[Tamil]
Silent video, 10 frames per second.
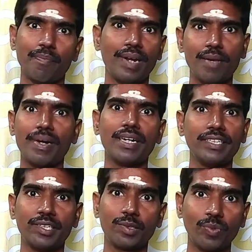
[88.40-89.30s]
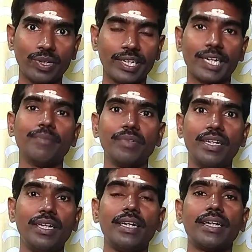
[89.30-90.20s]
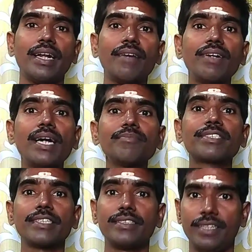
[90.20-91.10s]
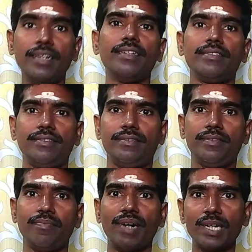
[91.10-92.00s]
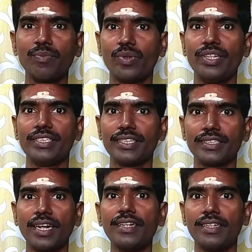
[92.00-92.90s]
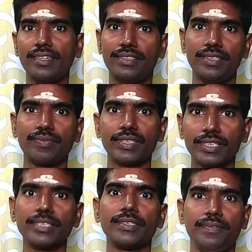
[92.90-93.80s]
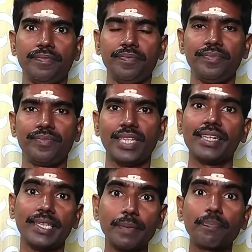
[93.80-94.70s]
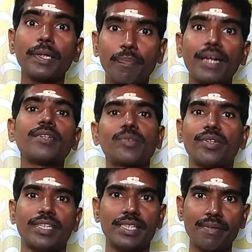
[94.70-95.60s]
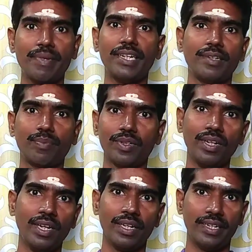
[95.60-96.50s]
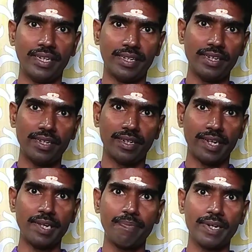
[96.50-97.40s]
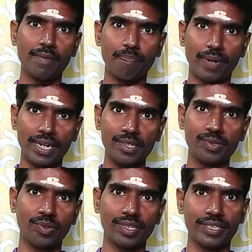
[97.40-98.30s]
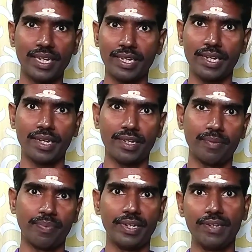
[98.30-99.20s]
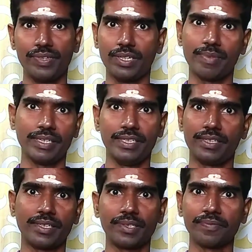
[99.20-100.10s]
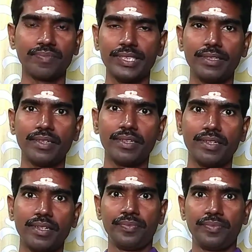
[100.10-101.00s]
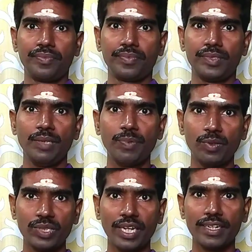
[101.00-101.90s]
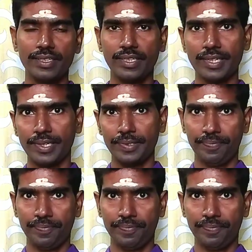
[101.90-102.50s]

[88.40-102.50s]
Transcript: பலமாக இருக்கும் ஒரு கிரகம் நவாம்சத்தில் பலம் குறைந்து இருந்தால் என்ன செய்வது அதை எப்படி பலன் சொல்கிறது அதான் மெயின் இப்போ இன்னைக்கு நிறைய பேருக்கு பலன் சொல்கிறது தாங்க பெரிய விஷயமாக இருக்கிறது இப்போ உதாரணத்துக்கு